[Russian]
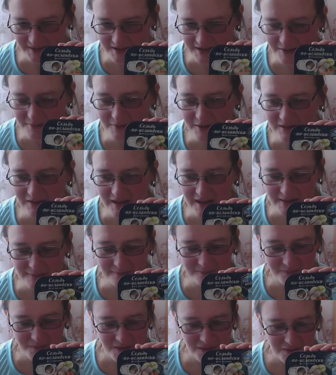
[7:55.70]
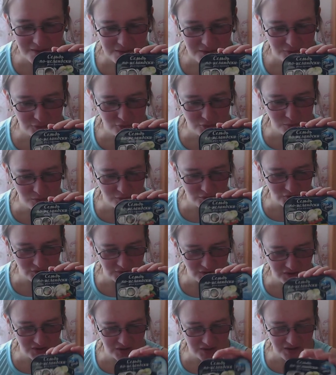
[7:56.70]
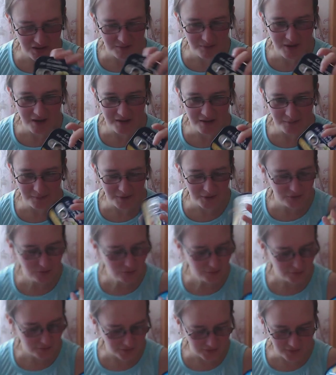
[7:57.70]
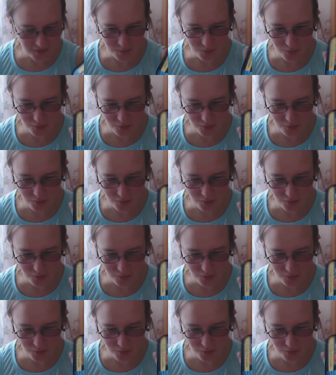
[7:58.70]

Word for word: не брала, ну, может, они нормально пойдут к этому,